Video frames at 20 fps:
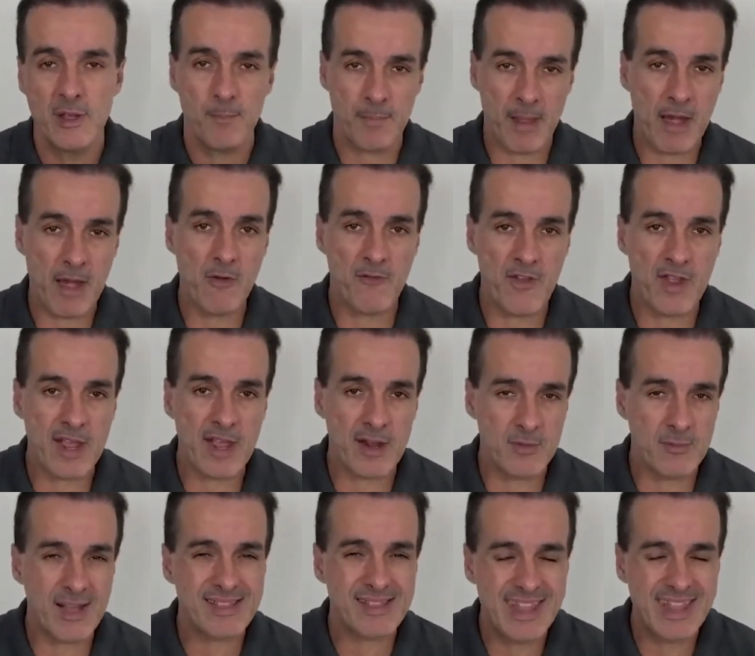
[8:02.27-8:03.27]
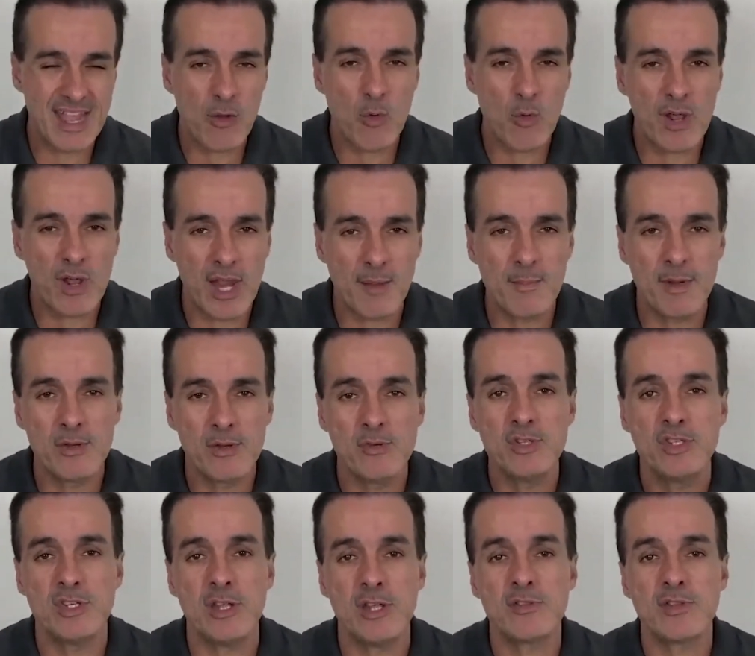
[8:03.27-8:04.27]
para não ficar numa decoreba no
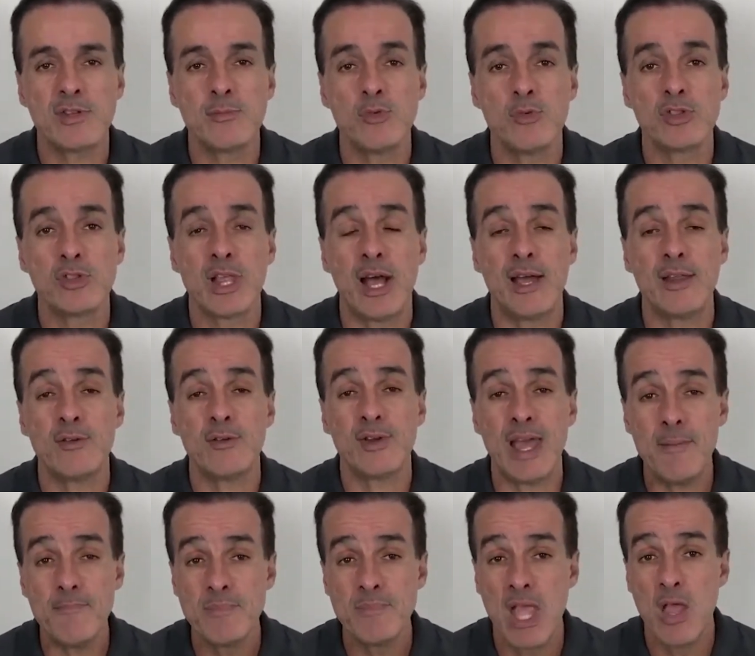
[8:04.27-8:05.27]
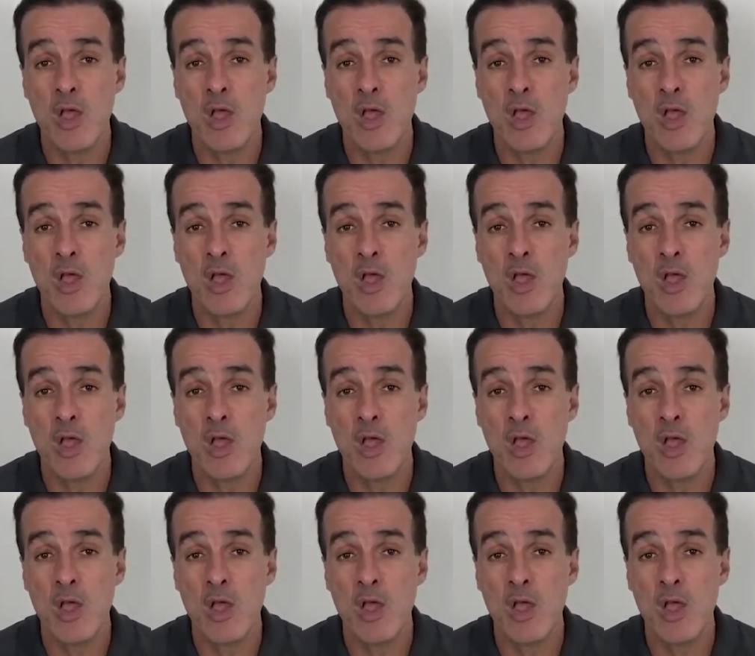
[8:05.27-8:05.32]
direito tributário, né?